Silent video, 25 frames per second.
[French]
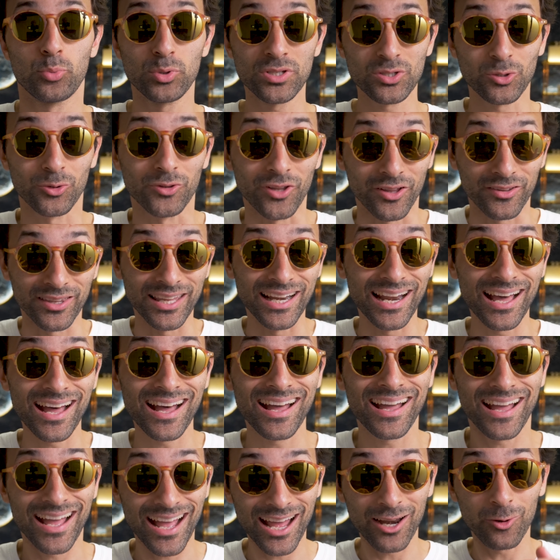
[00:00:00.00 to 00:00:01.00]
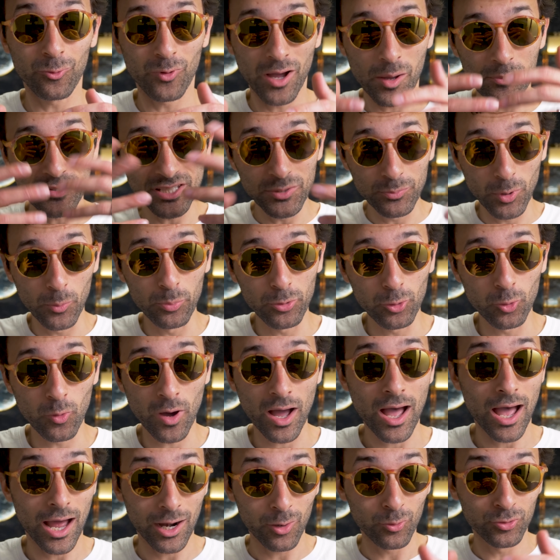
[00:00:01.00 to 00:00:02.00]
Puisqu'on en est là, allons un petit peu plus
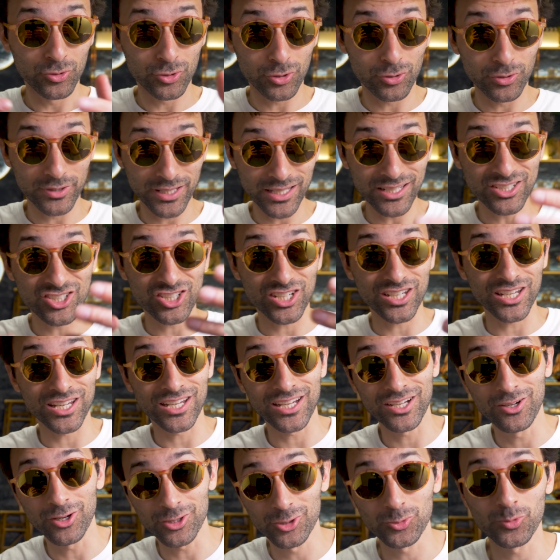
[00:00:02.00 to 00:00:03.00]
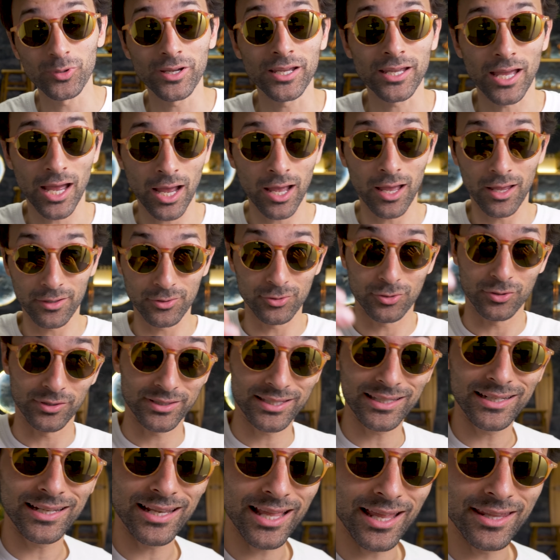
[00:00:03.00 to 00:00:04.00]
loin, allons du côté de chez Gotway, euh, du
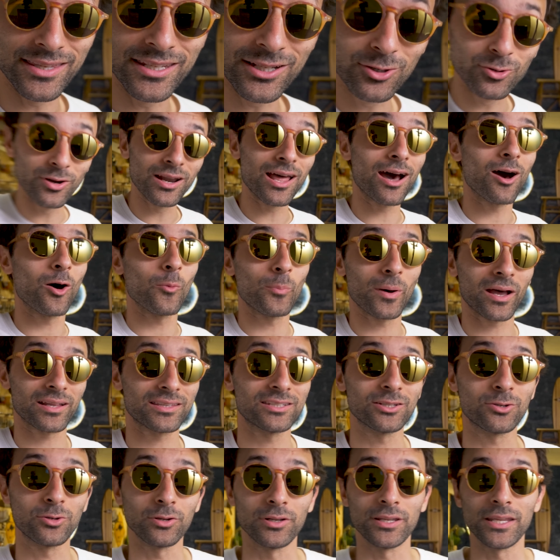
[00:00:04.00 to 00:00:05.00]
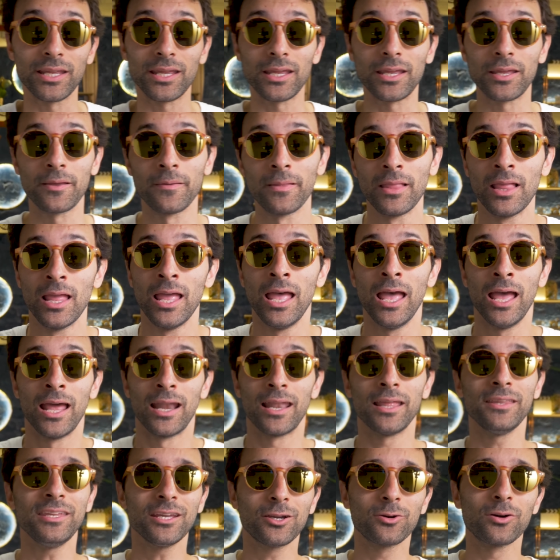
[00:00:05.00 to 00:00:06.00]
côté de la Nicolas en particulier.
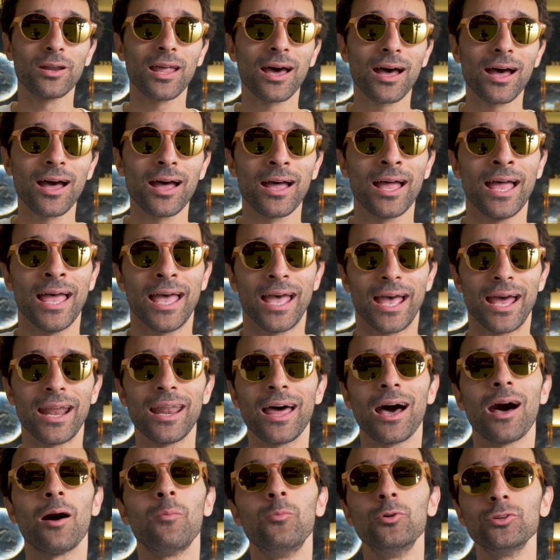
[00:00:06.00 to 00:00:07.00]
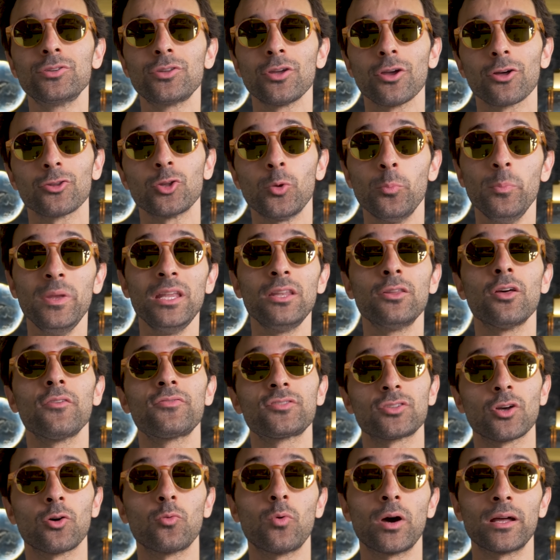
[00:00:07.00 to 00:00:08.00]
La Nicolas, elle a un moteur de
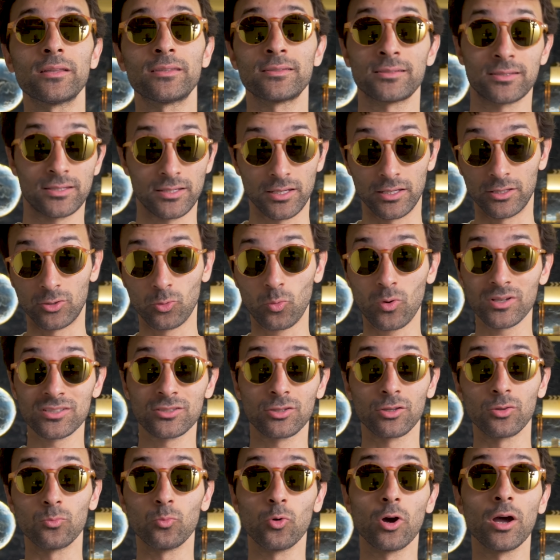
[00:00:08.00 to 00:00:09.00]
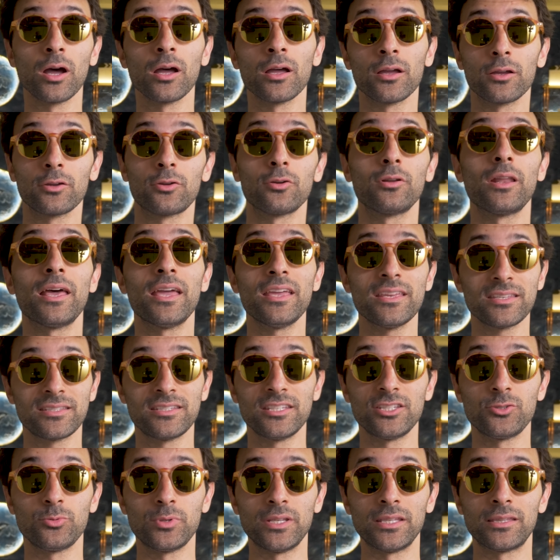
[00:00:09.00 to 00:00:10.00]
1900 watts, ce qui est 300 de moins que la
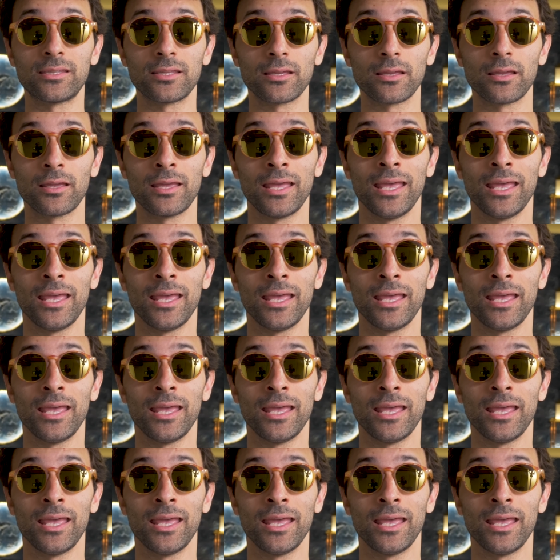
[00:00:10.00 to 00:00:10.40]
S18. Et